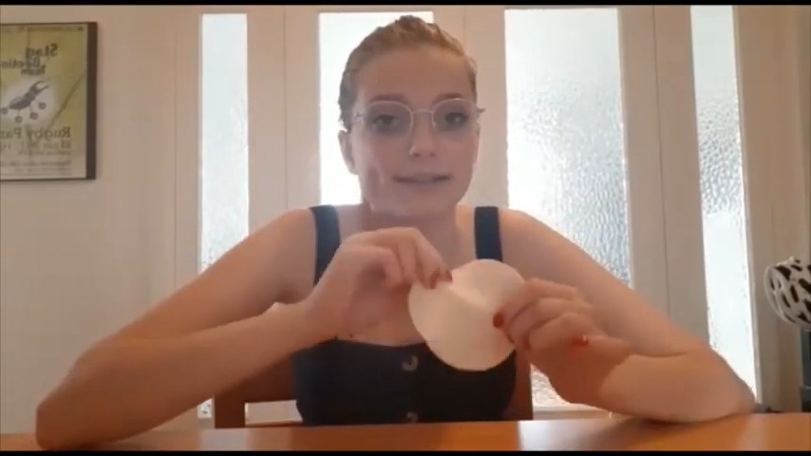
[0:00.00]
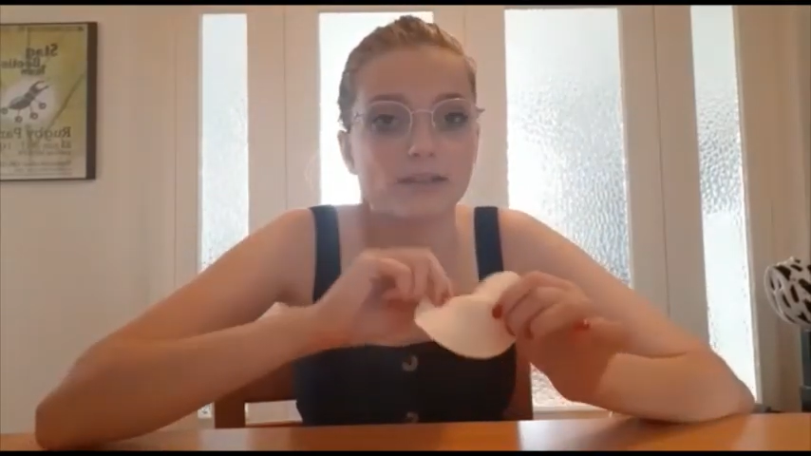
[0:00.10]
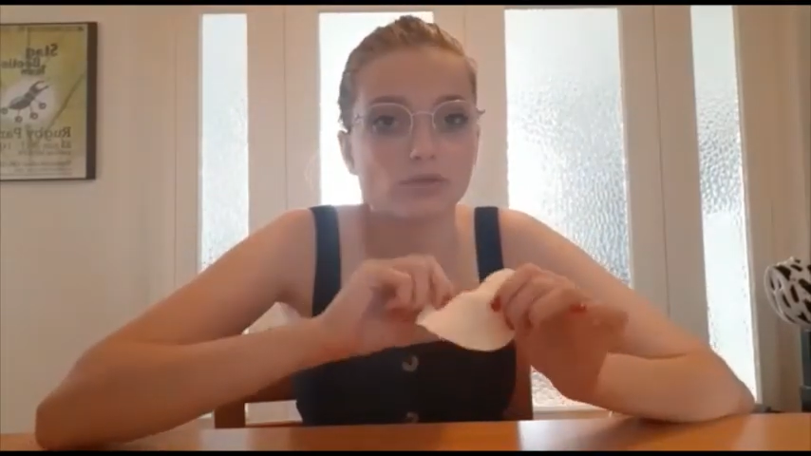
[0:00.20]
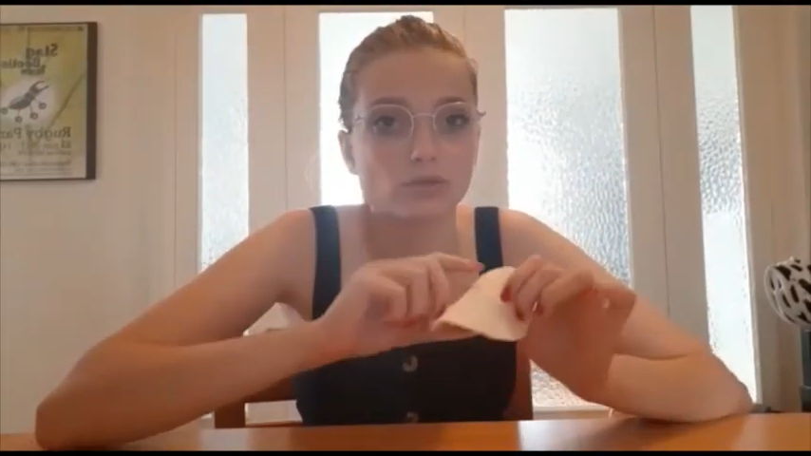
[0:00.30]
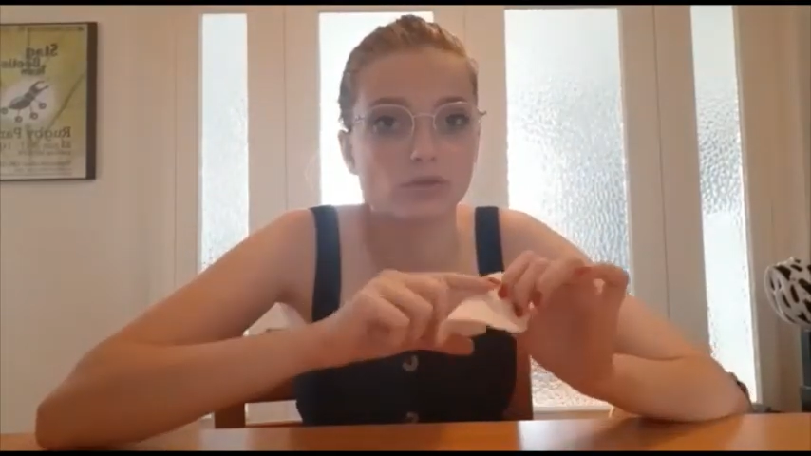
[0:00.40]

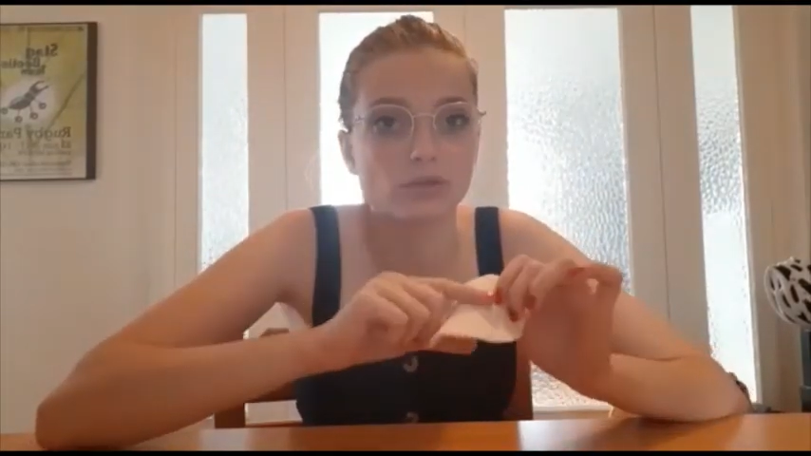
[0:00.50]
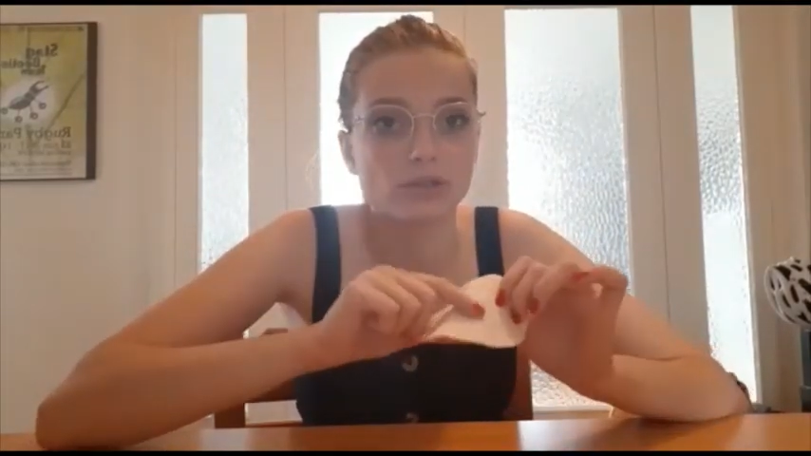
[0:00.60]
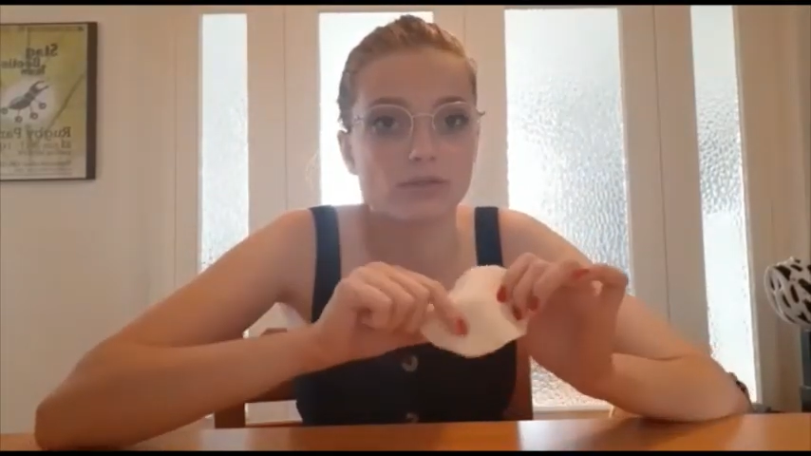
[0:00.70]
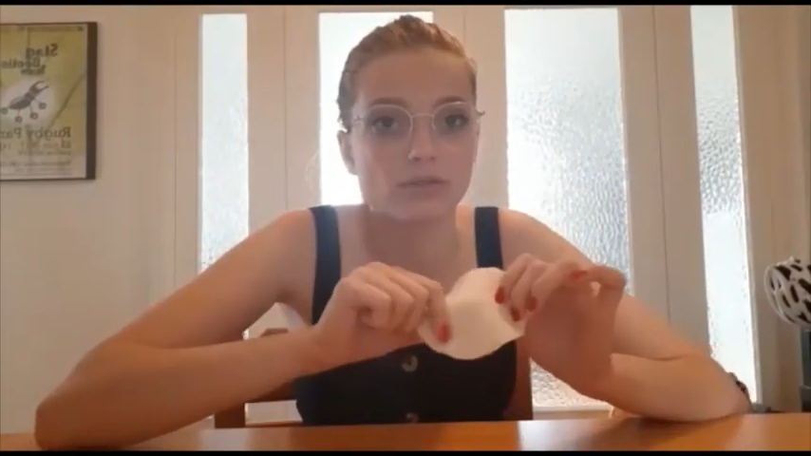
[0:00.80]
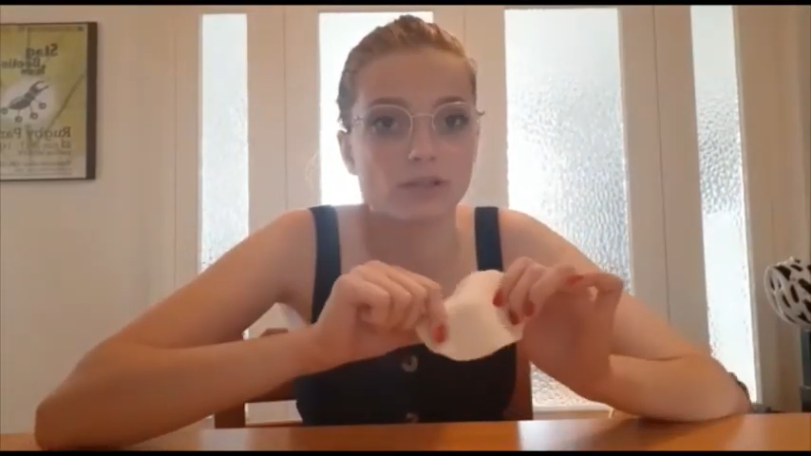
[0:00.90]
se un giorno
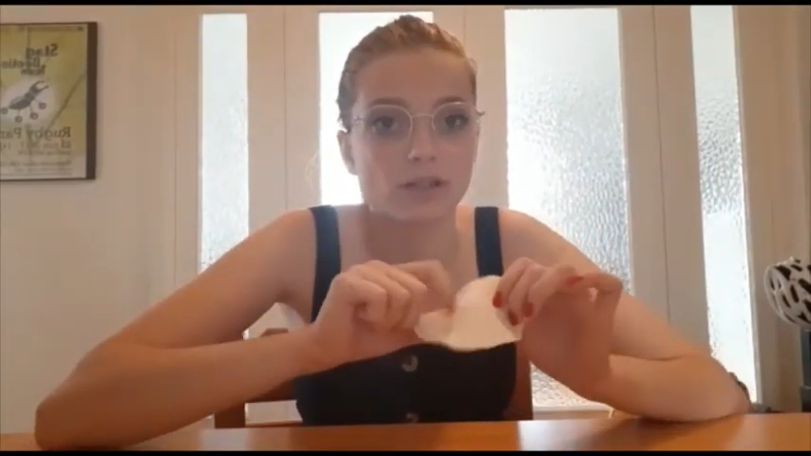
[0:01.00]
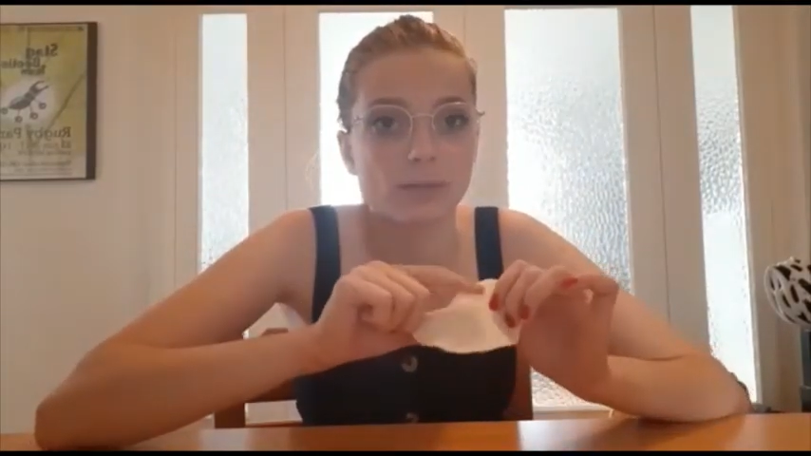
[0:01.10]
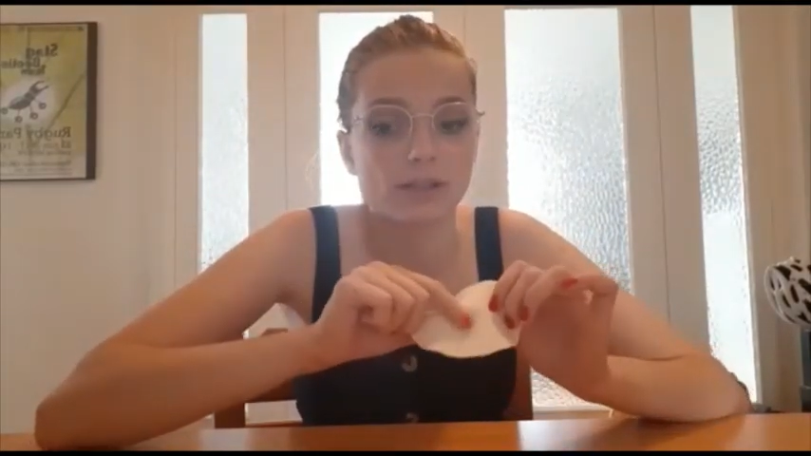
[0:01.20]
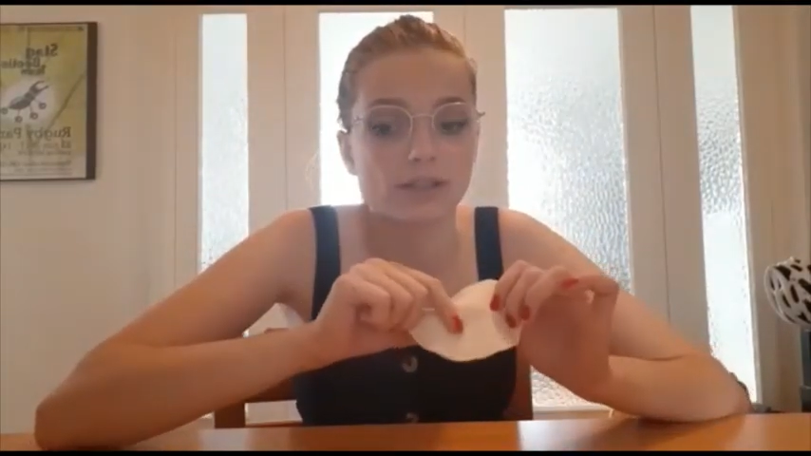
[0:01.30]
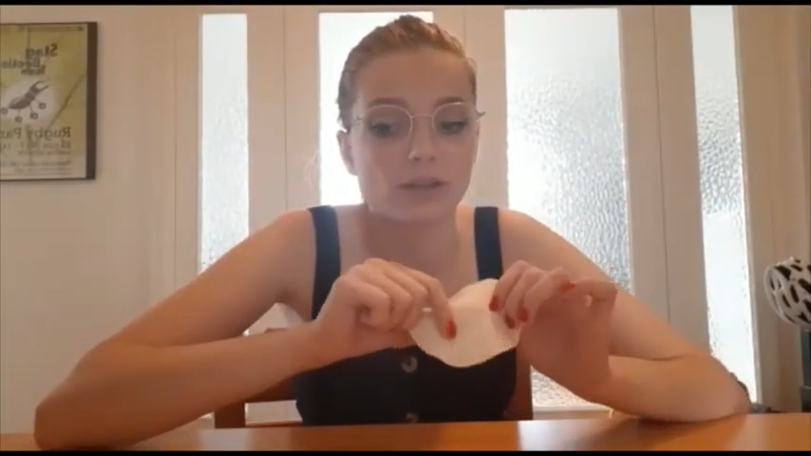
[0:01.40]
si va a usare una
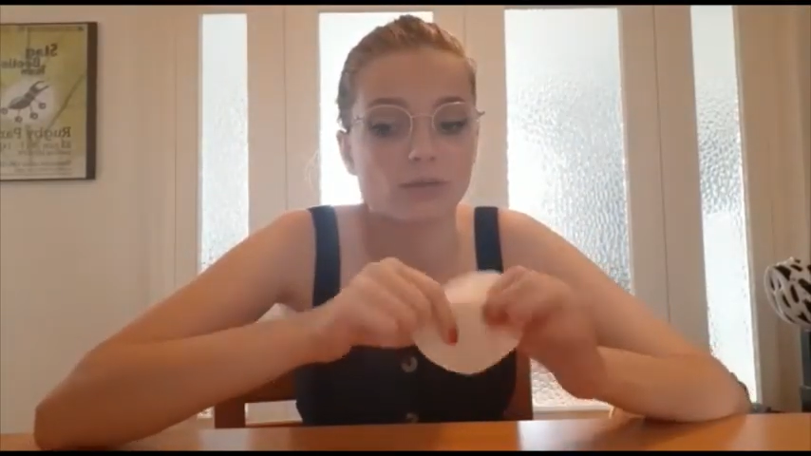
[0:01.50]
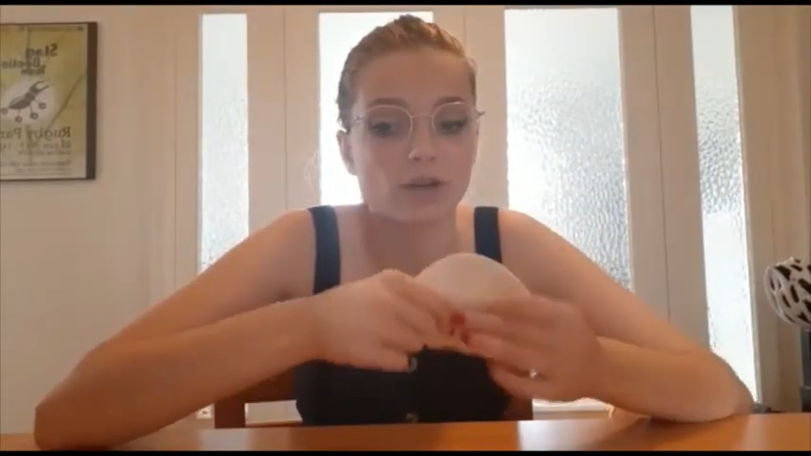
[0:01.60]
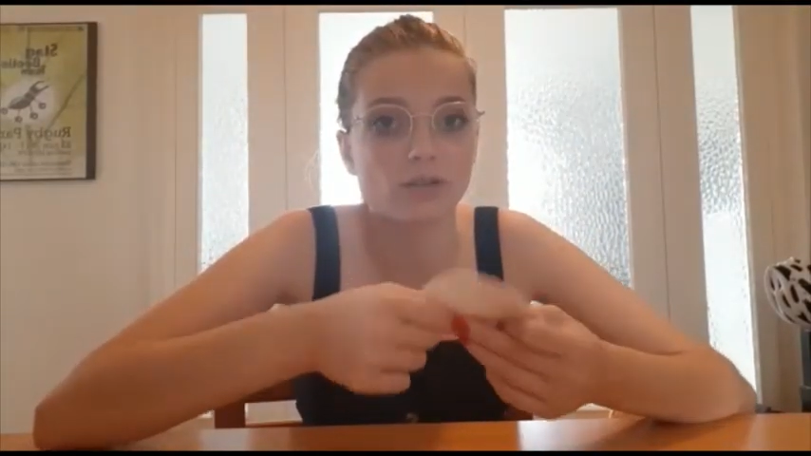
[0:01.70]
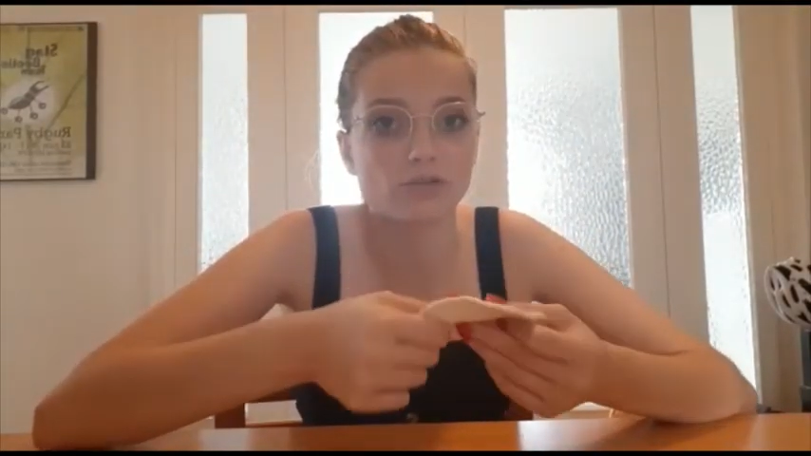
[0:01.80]
parte qua,